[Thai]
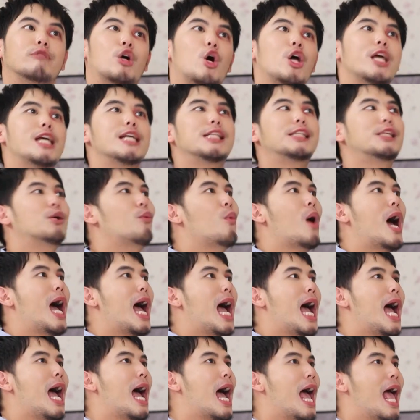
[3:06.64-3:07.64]
ก็คิดซะว่า
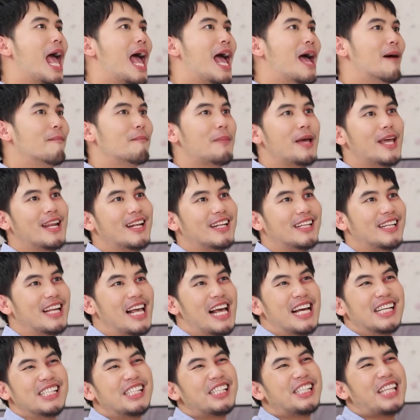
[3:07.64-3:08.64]
เป็น
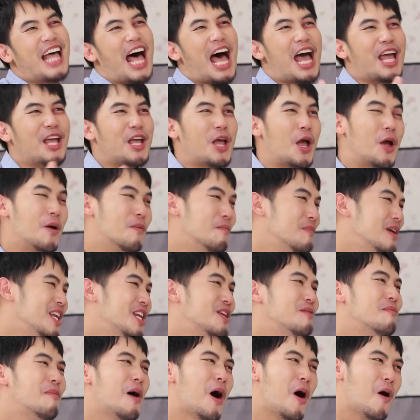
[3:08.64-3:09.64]
สไตล์มิ
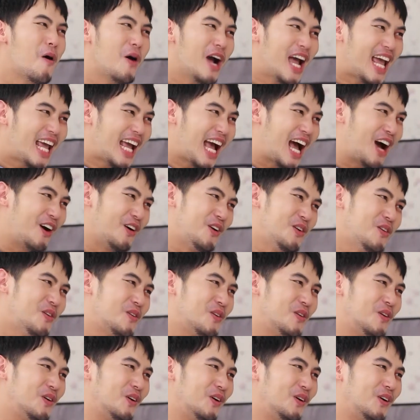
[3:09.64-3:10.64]
นิมอลไงคะคุณห
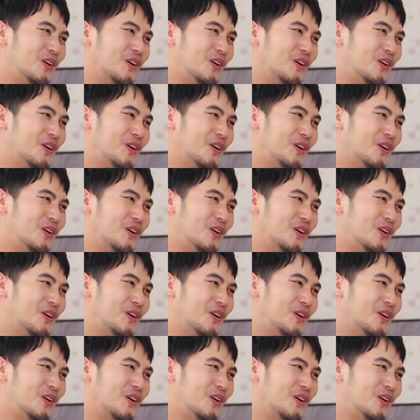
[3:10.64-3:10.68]
นู